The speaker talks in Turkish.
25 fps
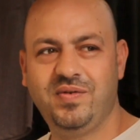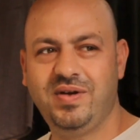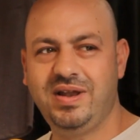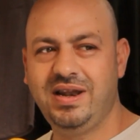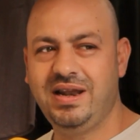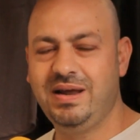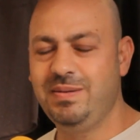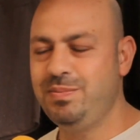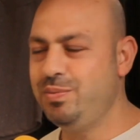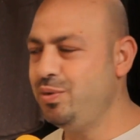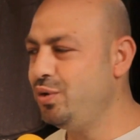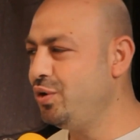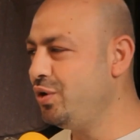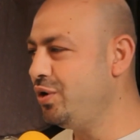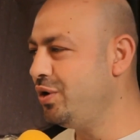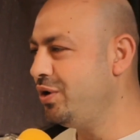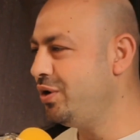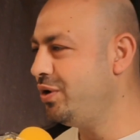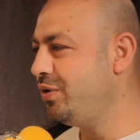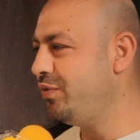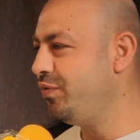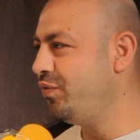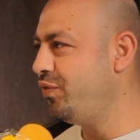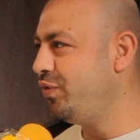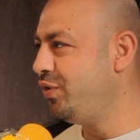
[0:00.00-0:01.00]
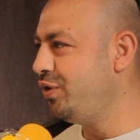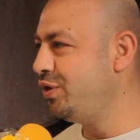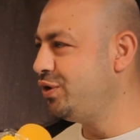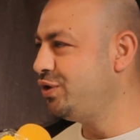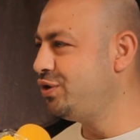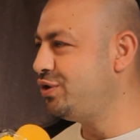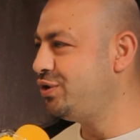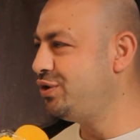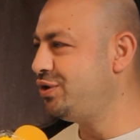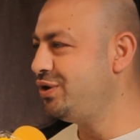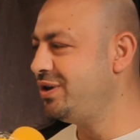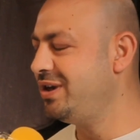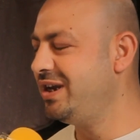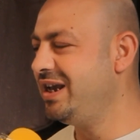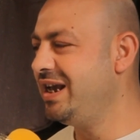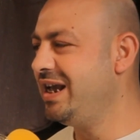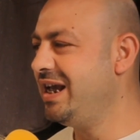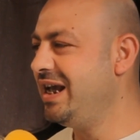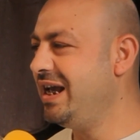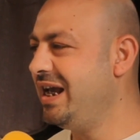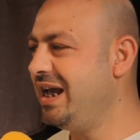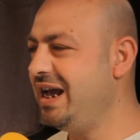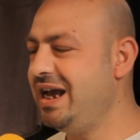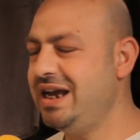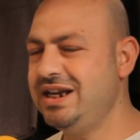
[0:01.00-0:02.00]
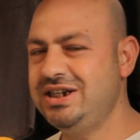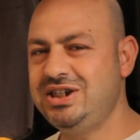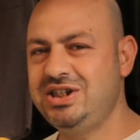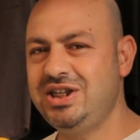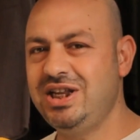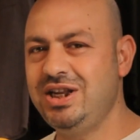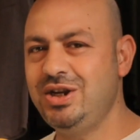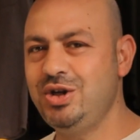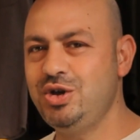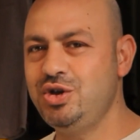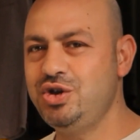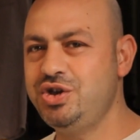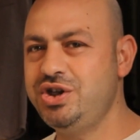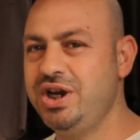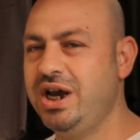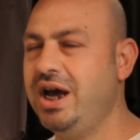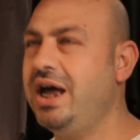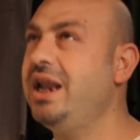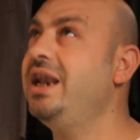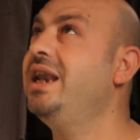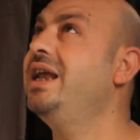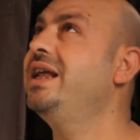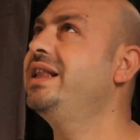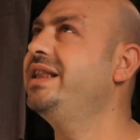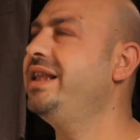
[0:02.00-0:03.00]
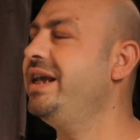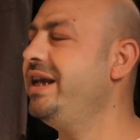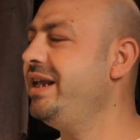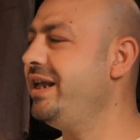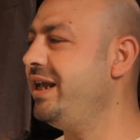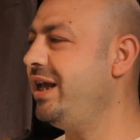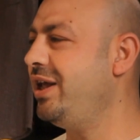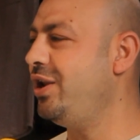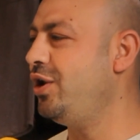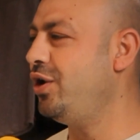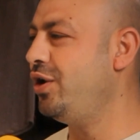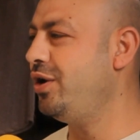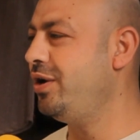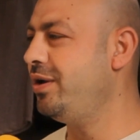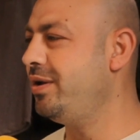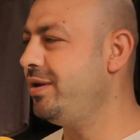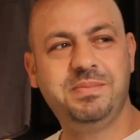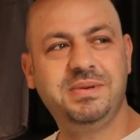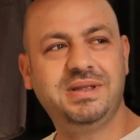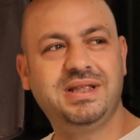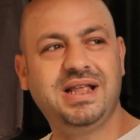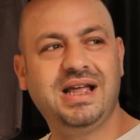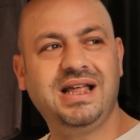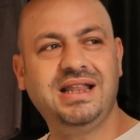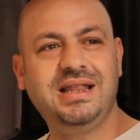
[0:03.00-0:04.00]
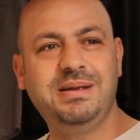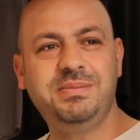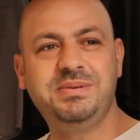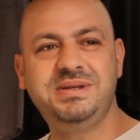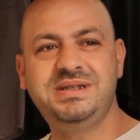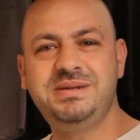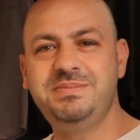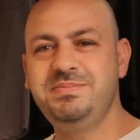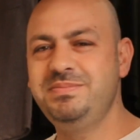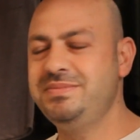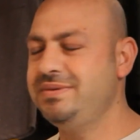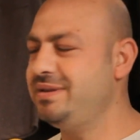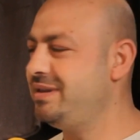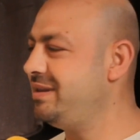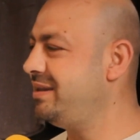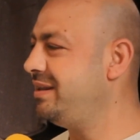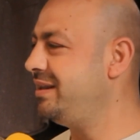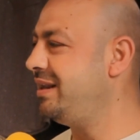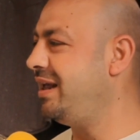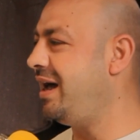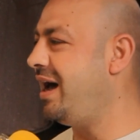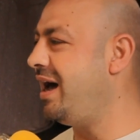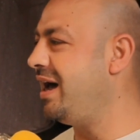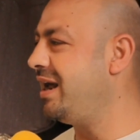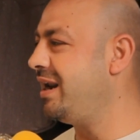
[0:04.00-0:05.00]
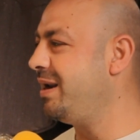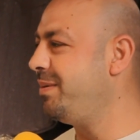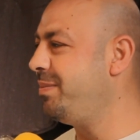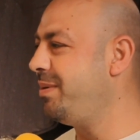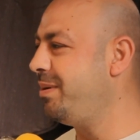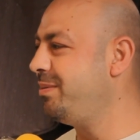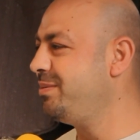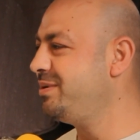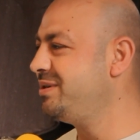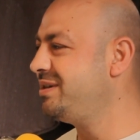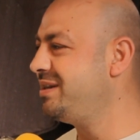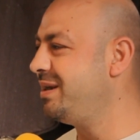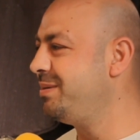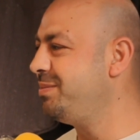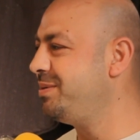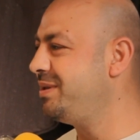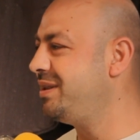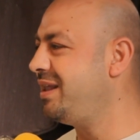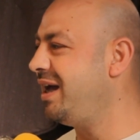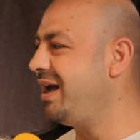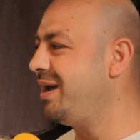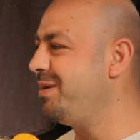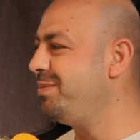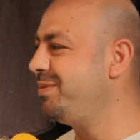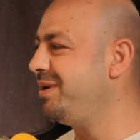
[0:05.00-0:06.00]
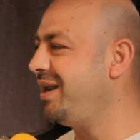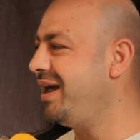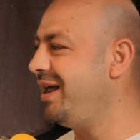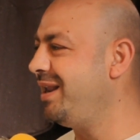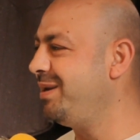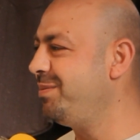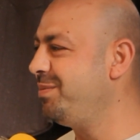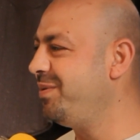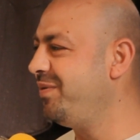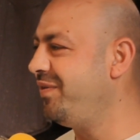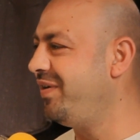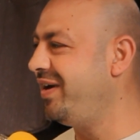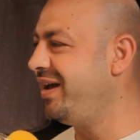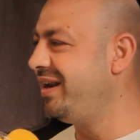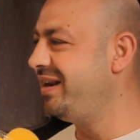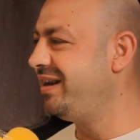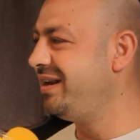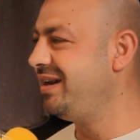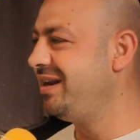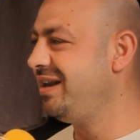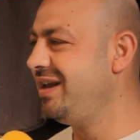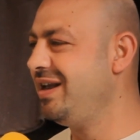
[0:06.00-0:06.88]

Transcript: Valla bu virüs her şeyden önce Allah'tan geliyor. Bir tane de bizim akrabamızda bir dayımın hanımı var.